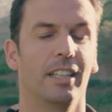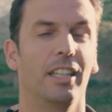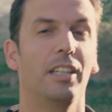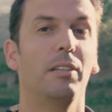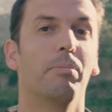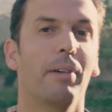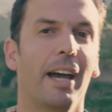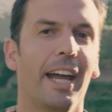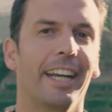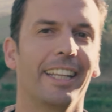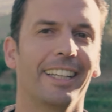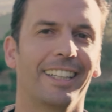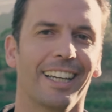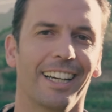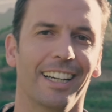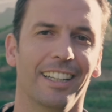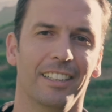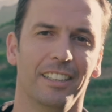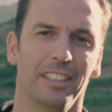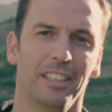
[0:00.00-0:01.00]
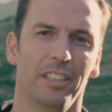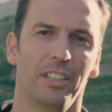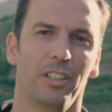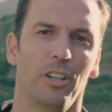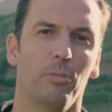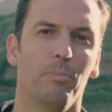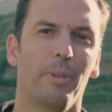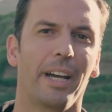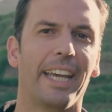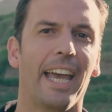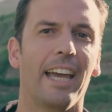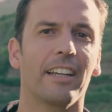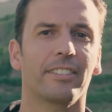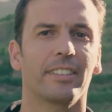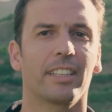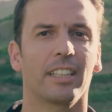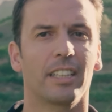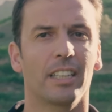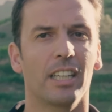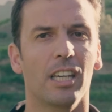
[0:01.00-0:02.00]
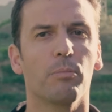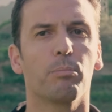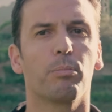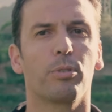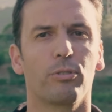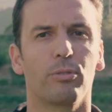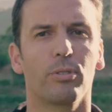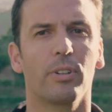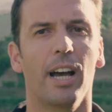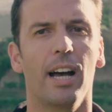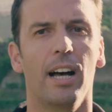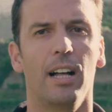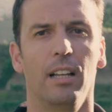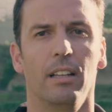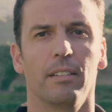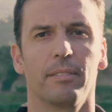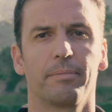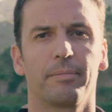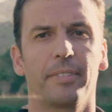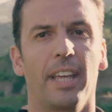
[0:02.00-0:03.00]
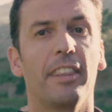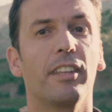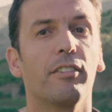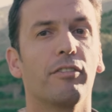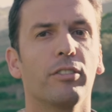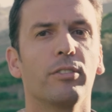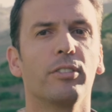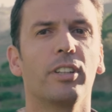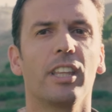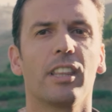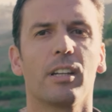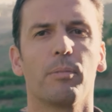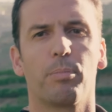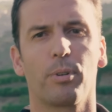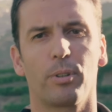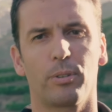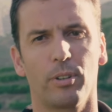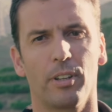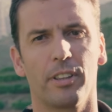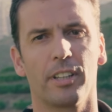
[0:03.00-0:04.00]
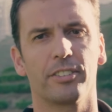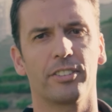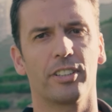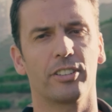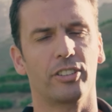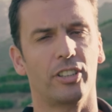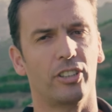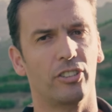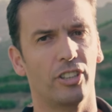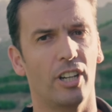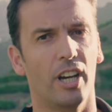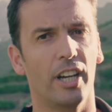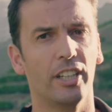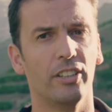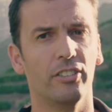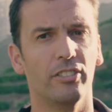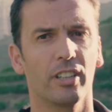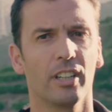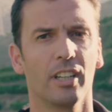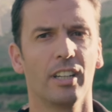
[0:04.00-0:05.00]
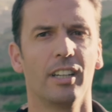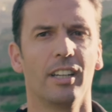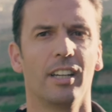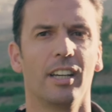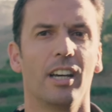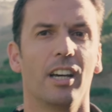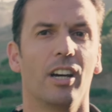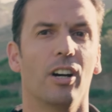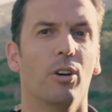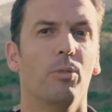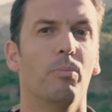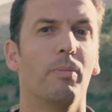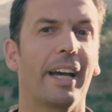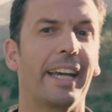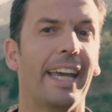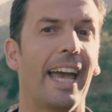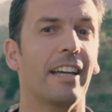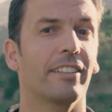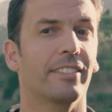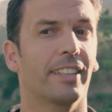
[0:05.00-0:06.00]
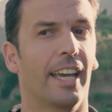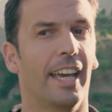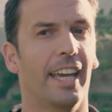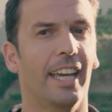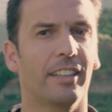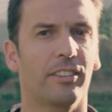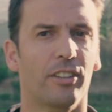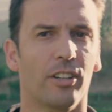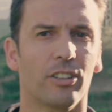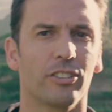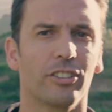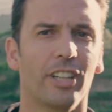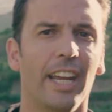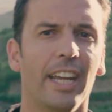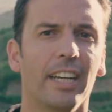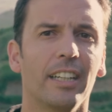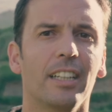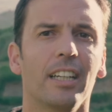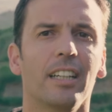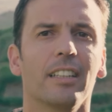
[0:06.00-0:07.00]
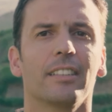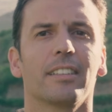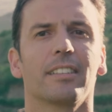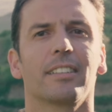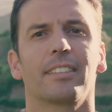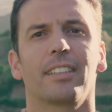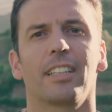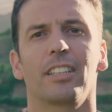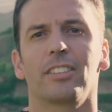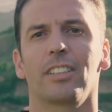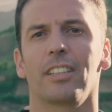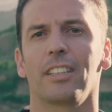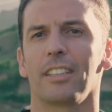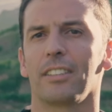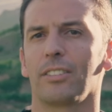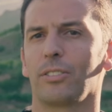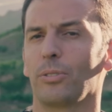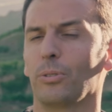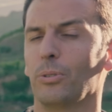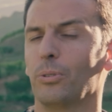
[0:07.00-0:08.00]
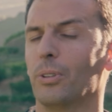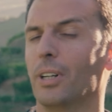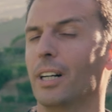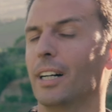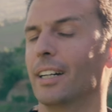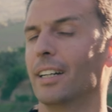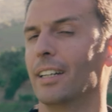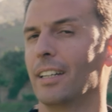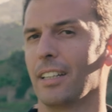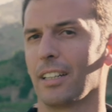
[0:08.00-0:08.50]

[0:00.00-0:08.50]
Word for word: ibérica, uma casta que em Portugal está difundida por todas as regiões, uma casta heterogénea, seja na sua